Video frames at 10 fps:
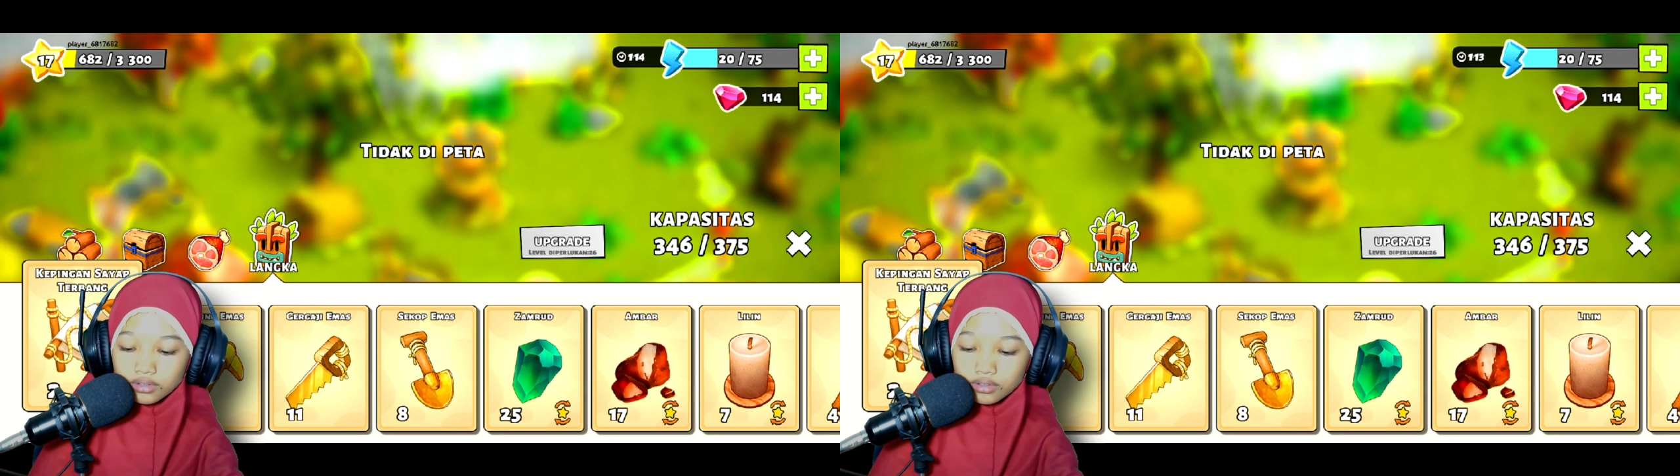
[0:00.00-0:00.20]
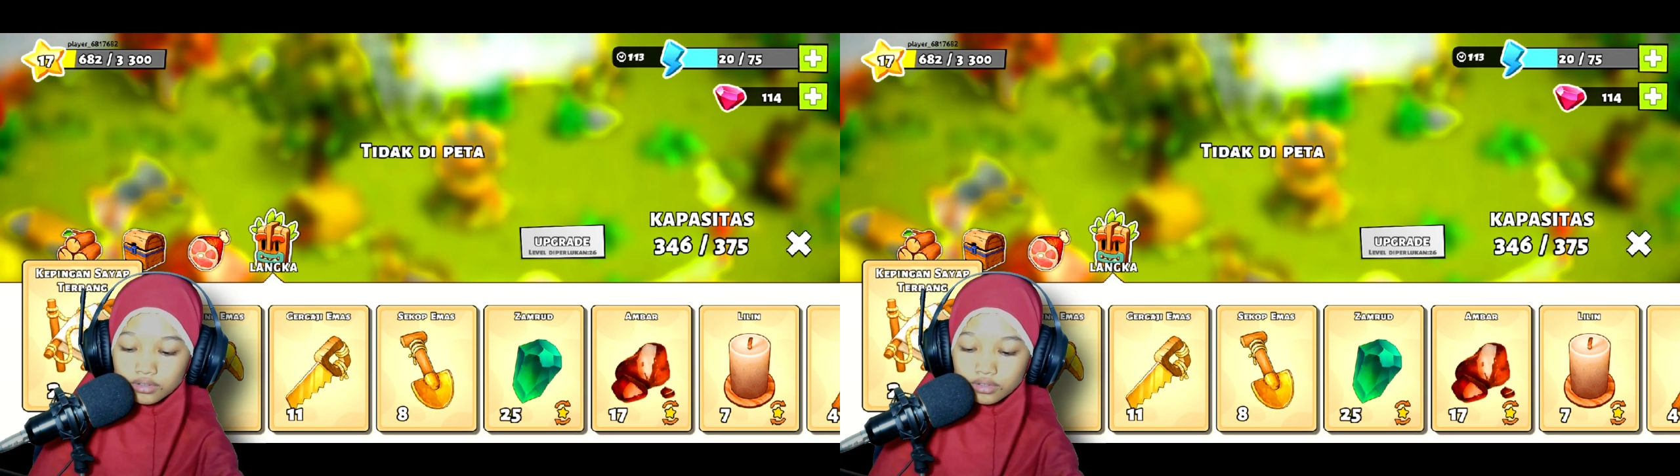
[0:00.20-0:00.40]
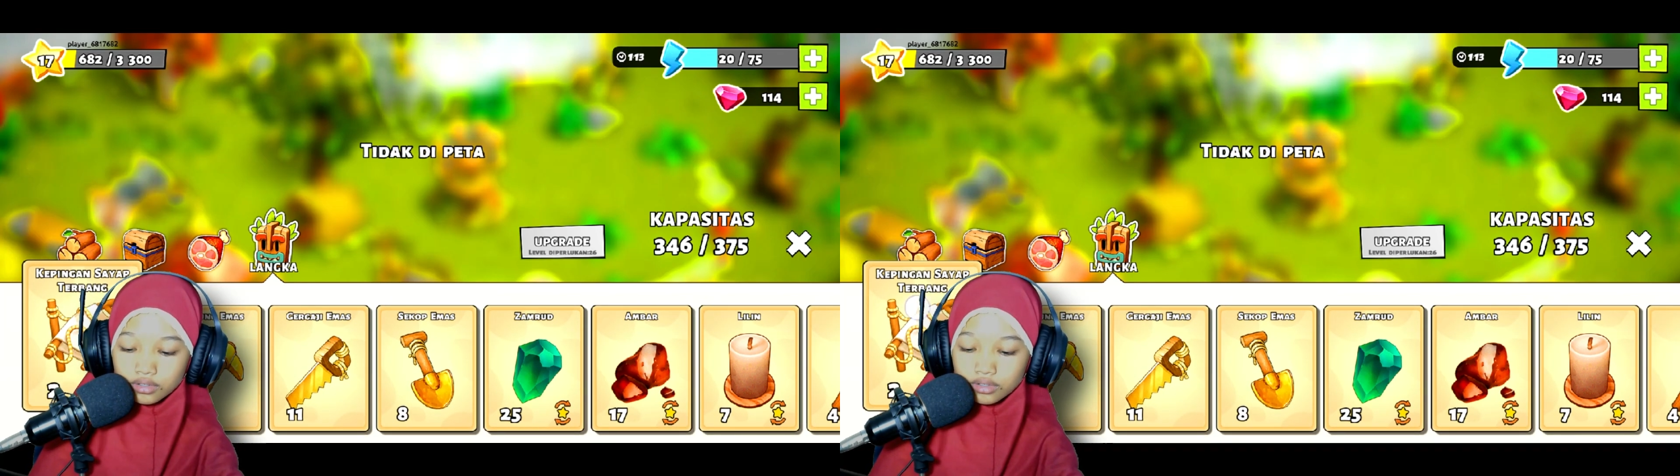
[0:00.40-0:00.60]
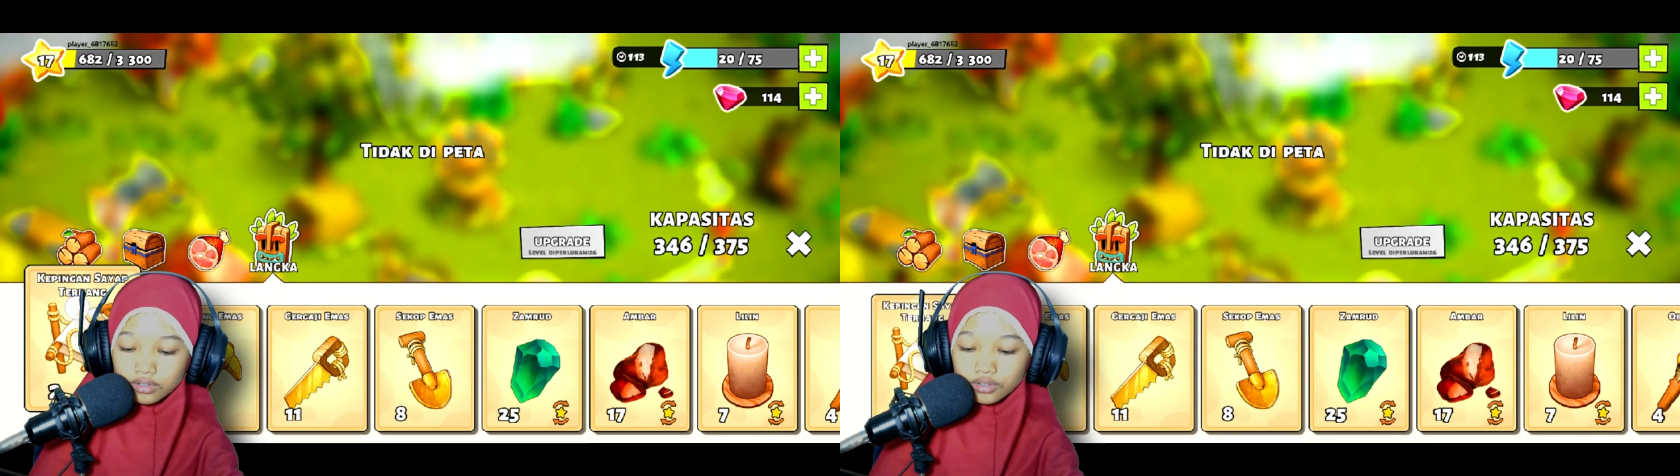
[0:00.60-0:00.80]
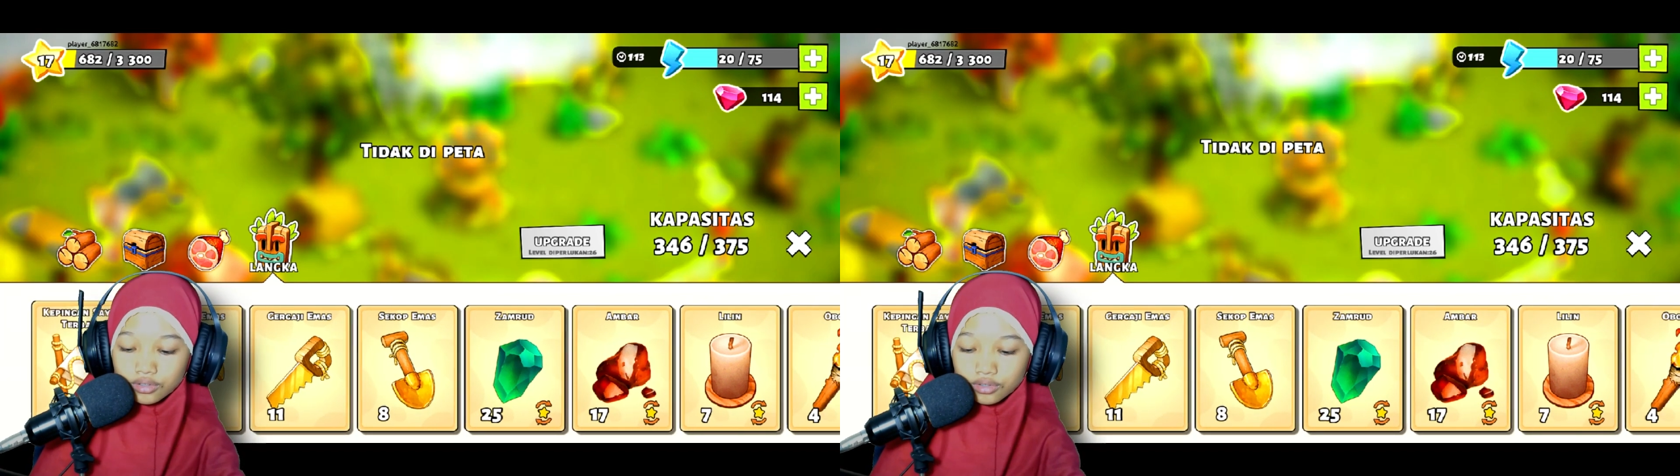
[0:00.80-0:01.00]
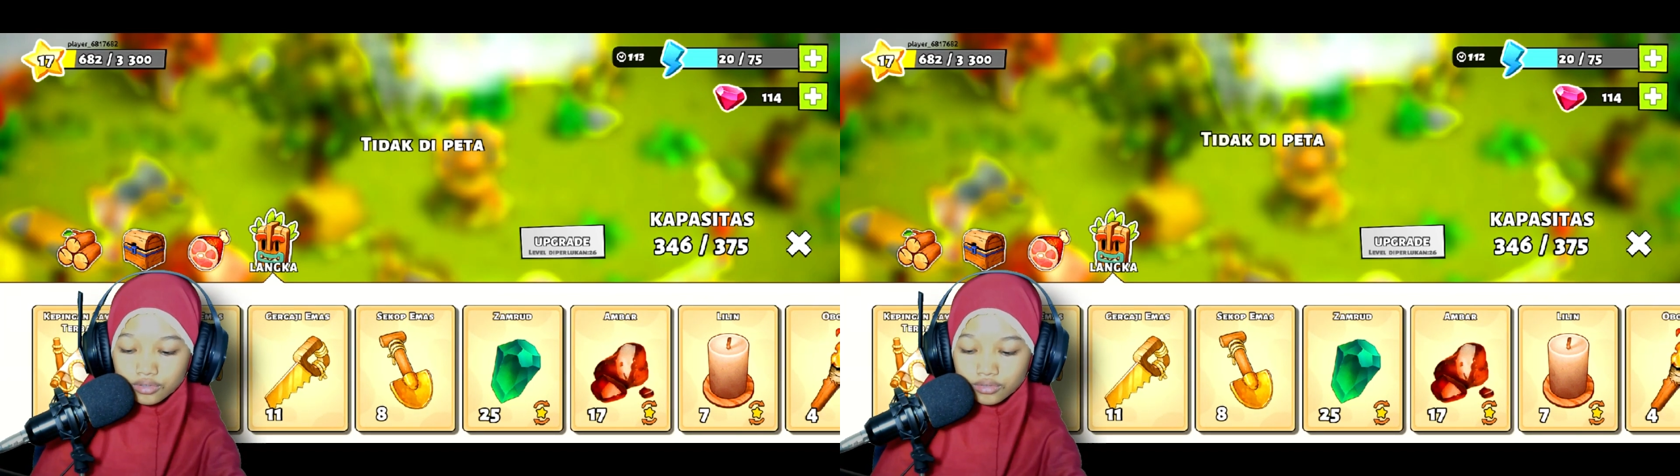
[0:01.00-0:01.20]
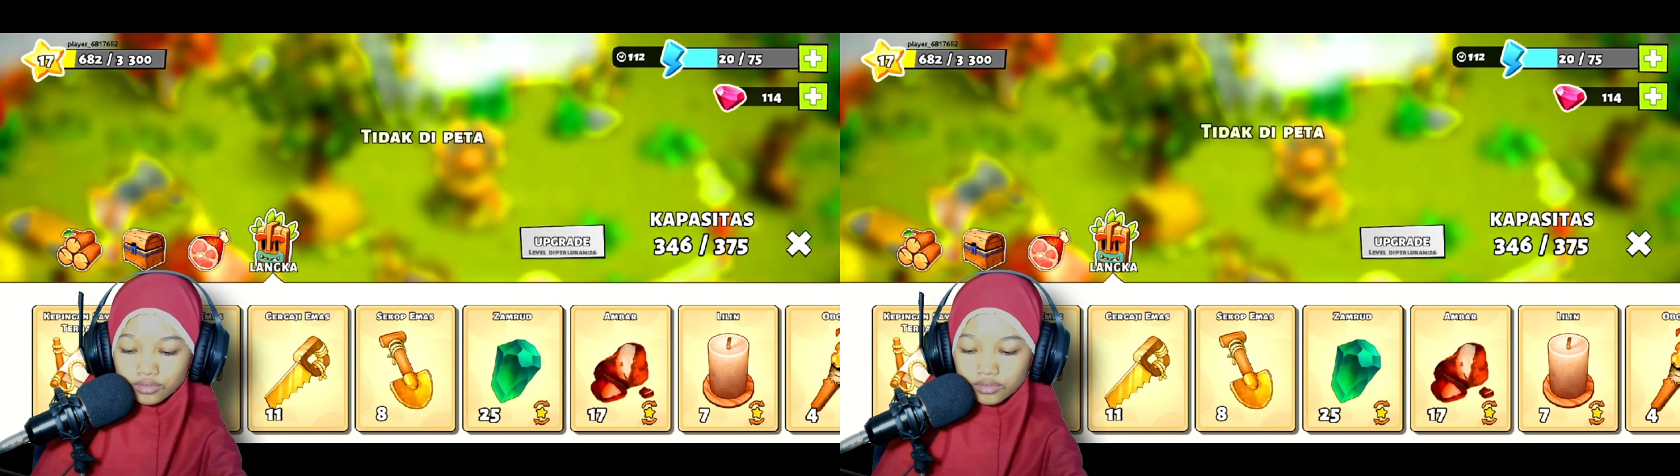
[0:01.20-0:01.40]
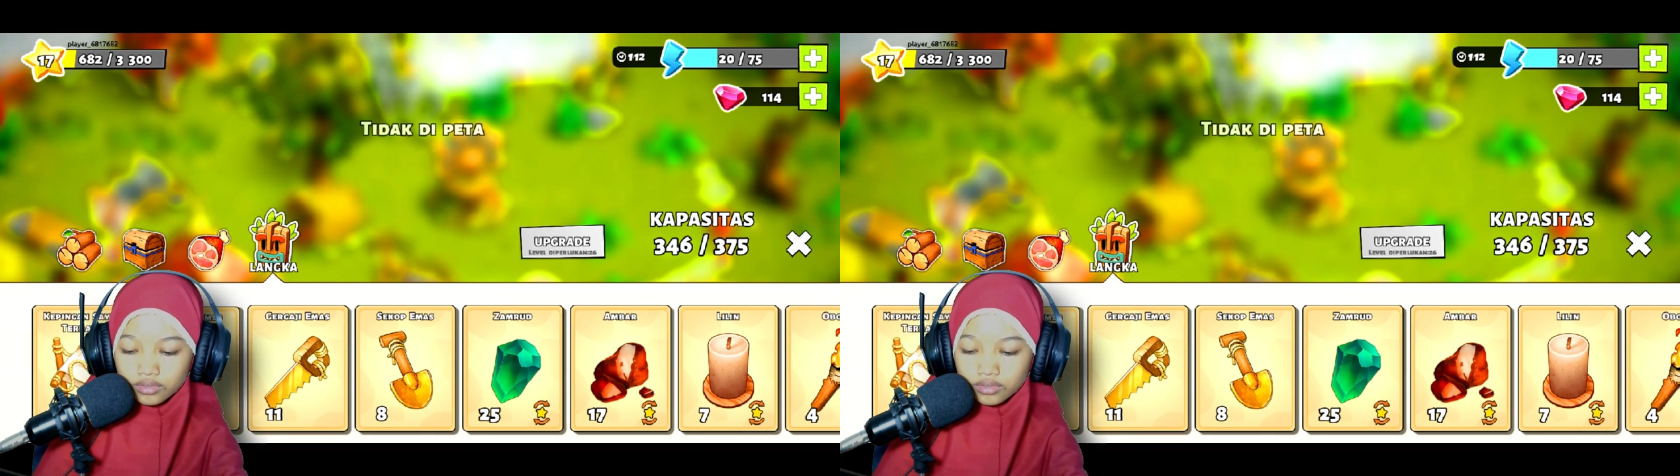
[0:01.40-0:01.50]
oh